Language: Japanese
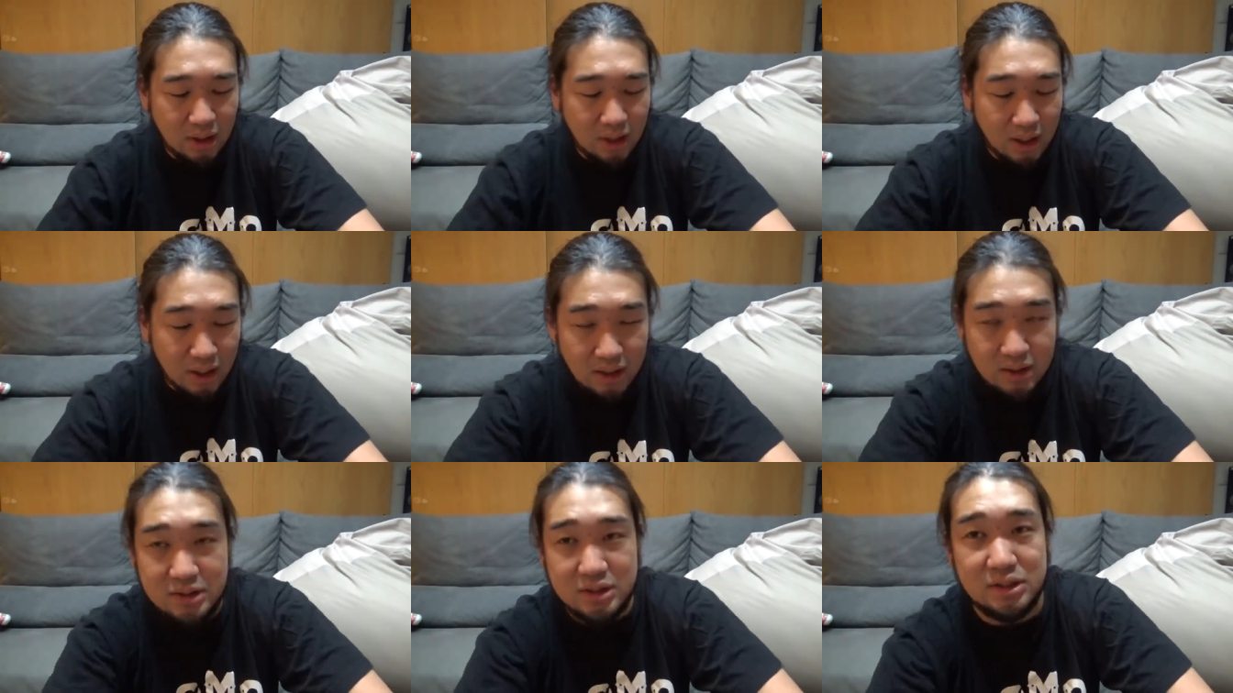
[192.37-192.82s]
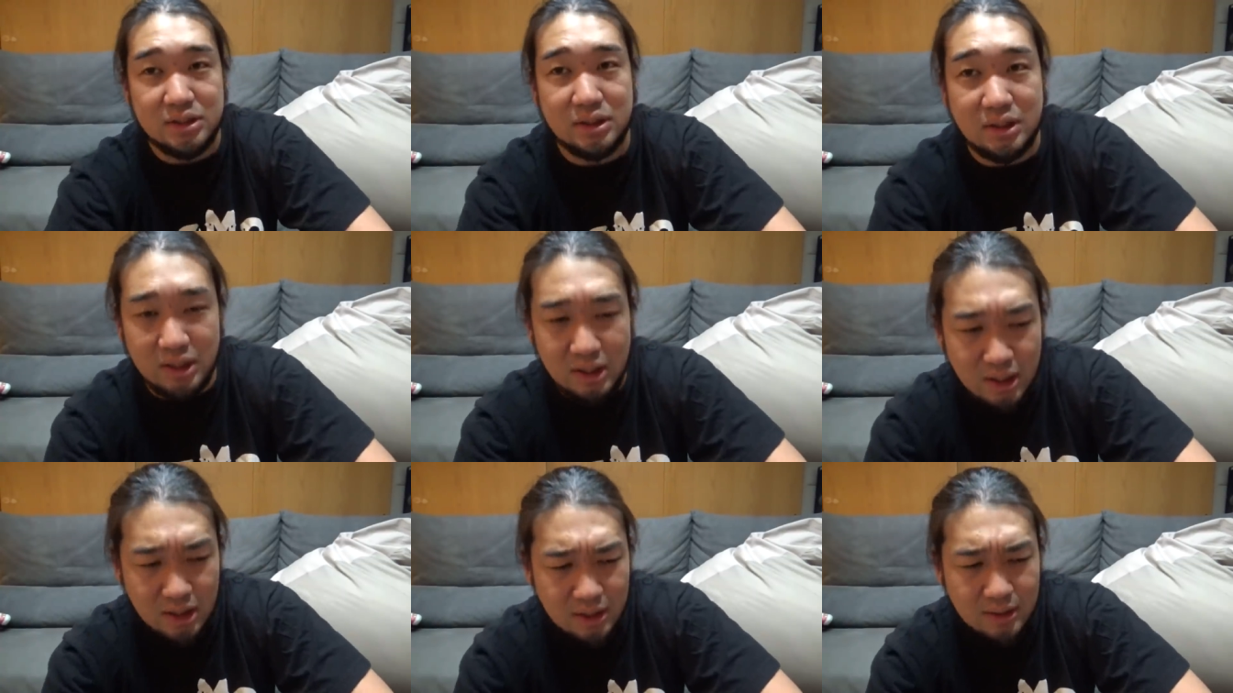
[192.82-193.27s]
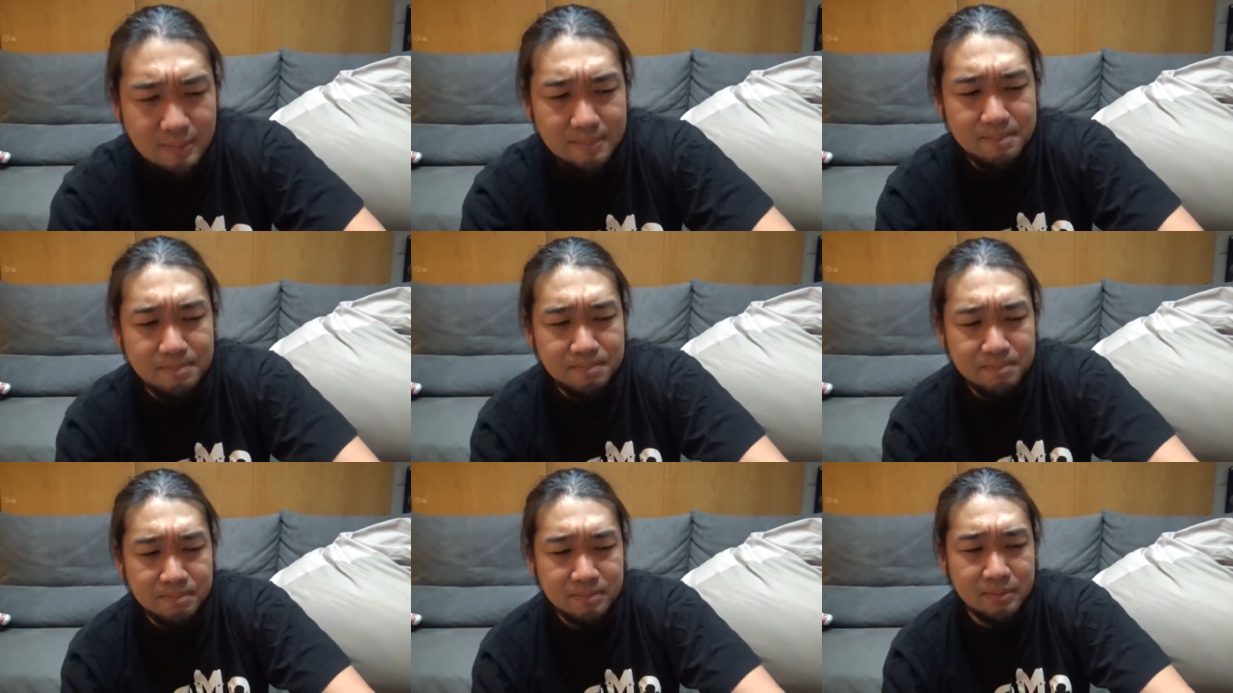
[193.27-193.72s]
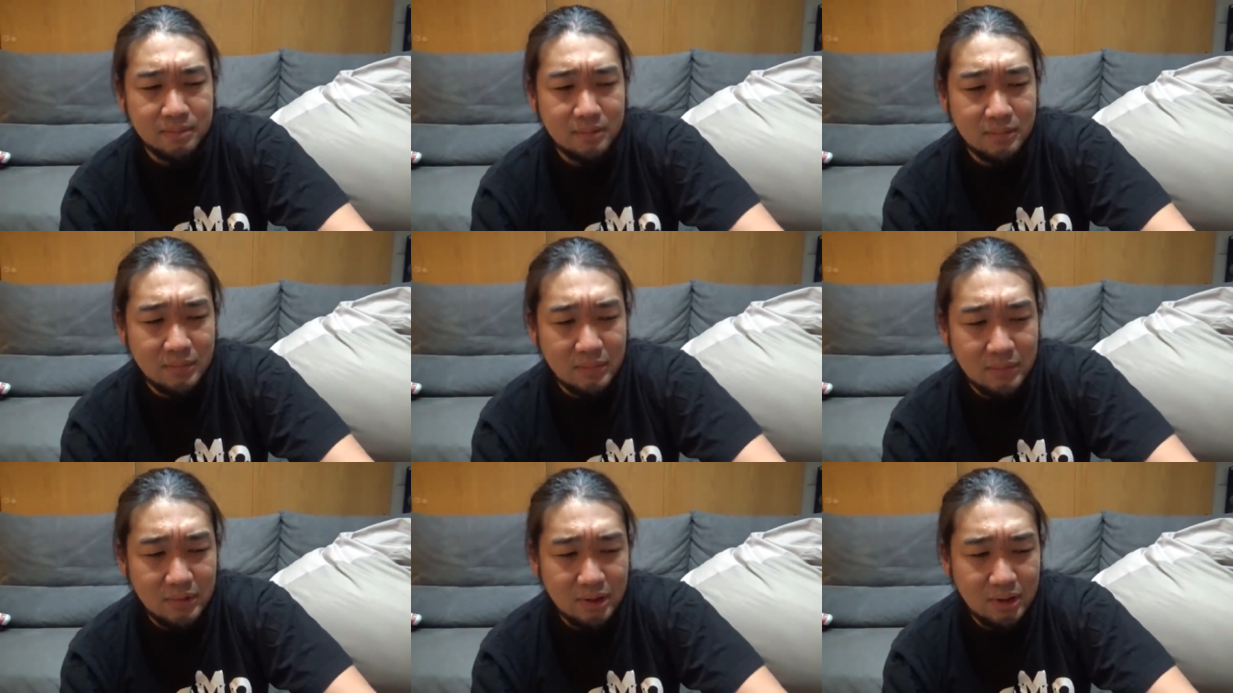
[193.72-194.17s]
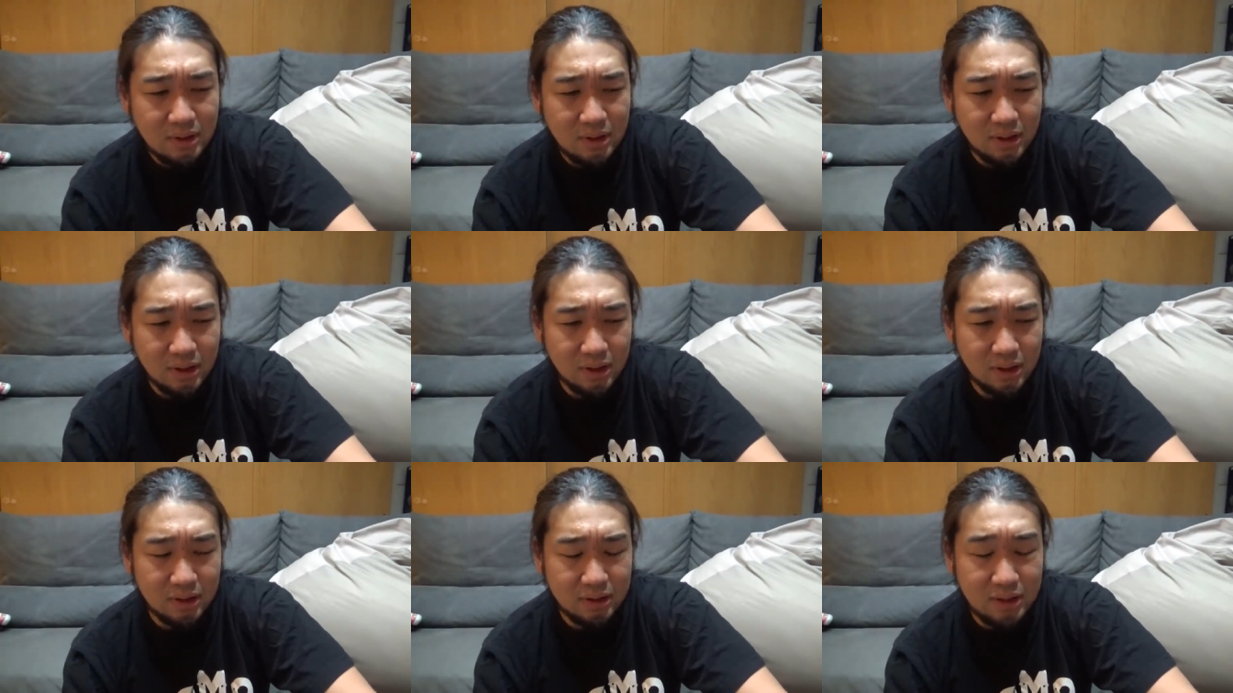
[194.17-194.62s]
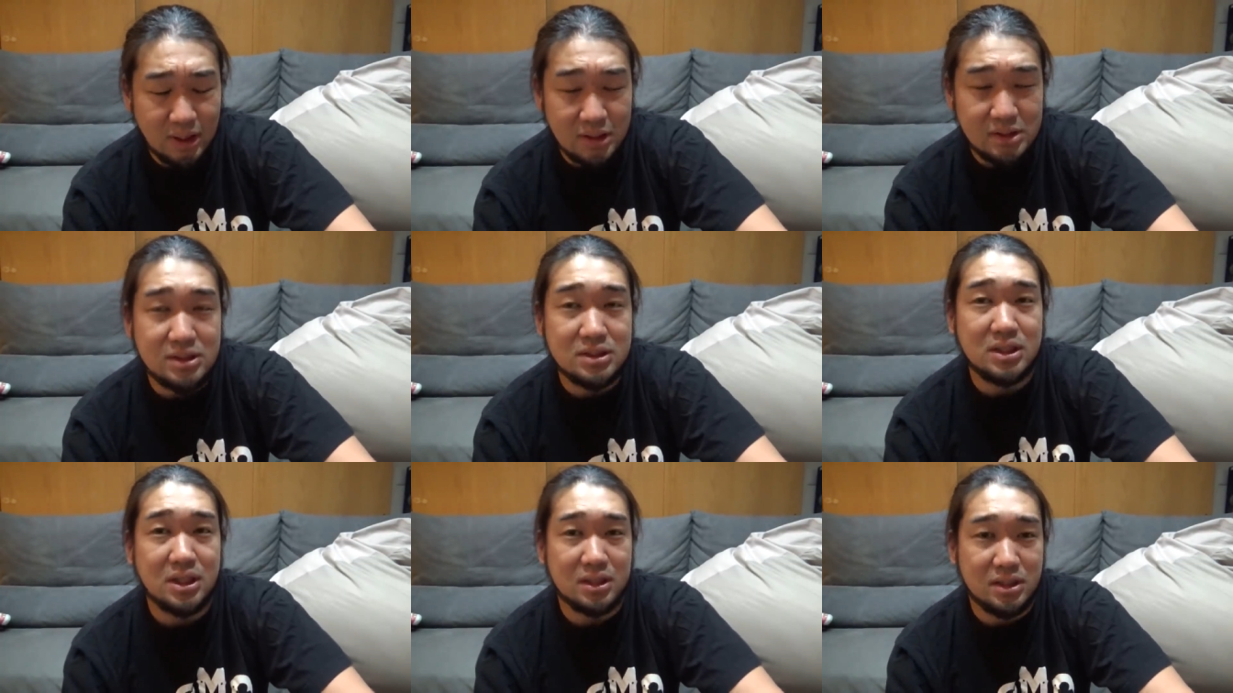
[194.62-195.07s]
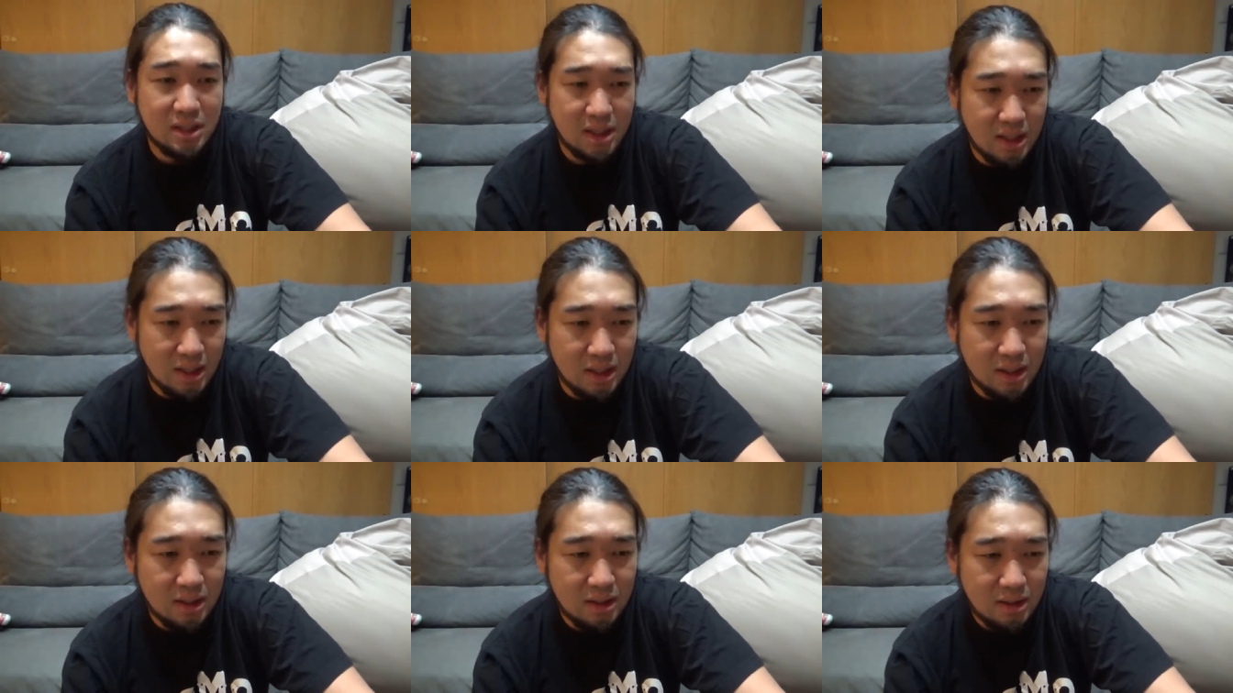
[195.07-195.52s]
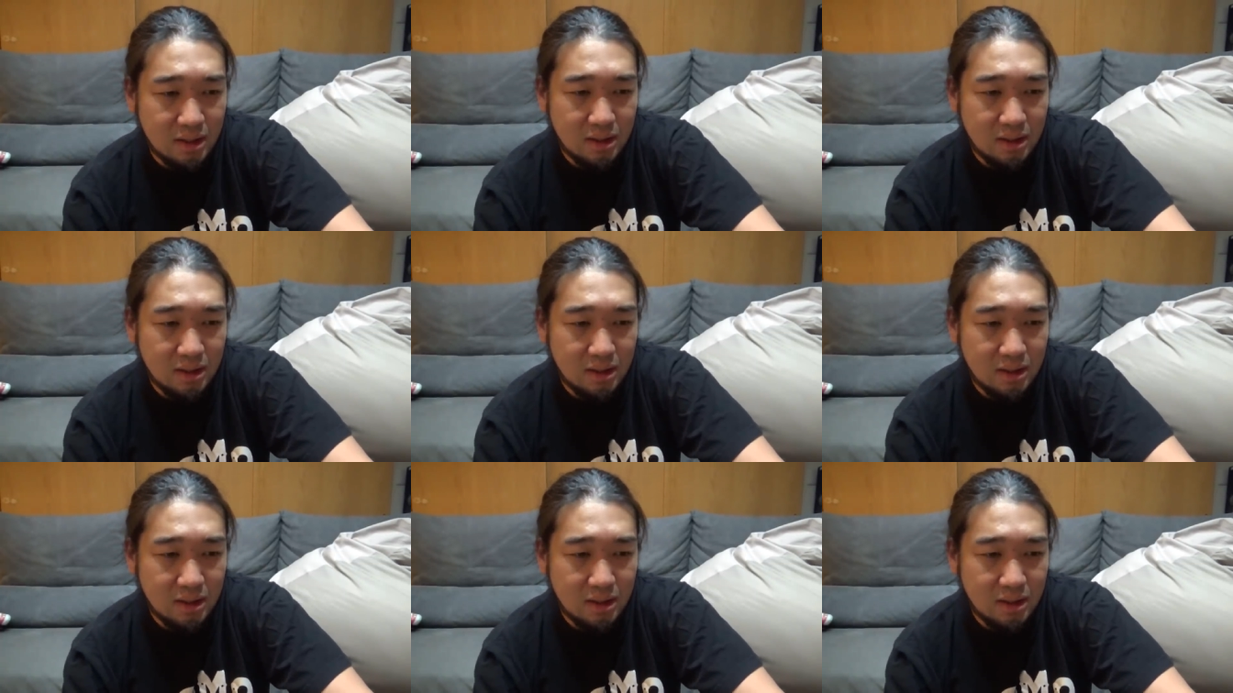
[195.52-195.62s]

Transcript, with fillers: アラジンがね、えー、助けて